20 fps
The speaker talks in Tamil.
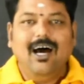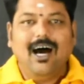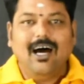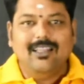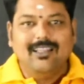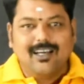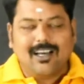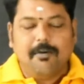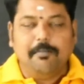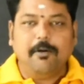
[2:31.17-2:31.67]

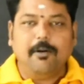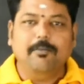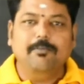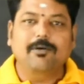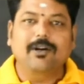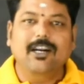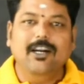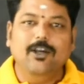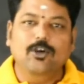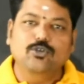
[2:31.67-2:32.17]
அதுக்கப்புறம்
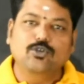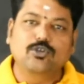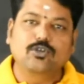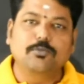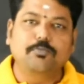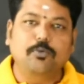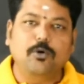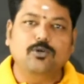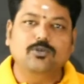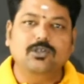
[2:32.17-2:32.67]
ரெடியூஸ்டு
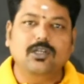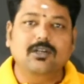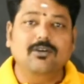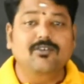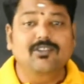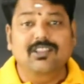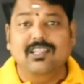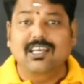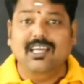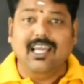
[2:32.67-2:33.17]
போர்ஷன்
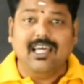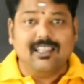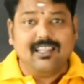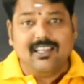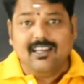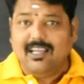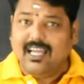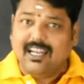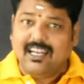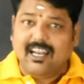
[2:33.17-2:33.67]
வந்து எது
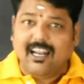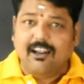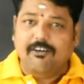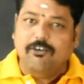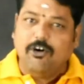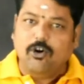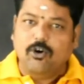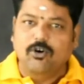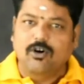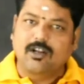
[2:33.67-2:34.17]
என்னென்ன
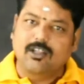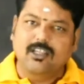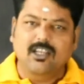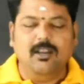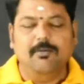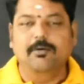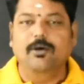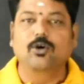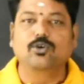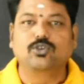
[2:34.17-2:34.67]
வரும்ன்றதையும்
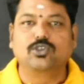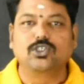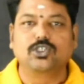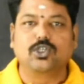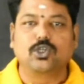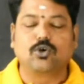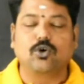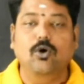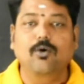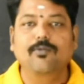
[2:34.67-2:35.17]
நம்ம யோசிச்சுட்டு
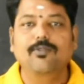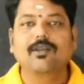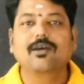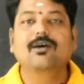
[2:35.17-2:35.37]
இருக்கோம்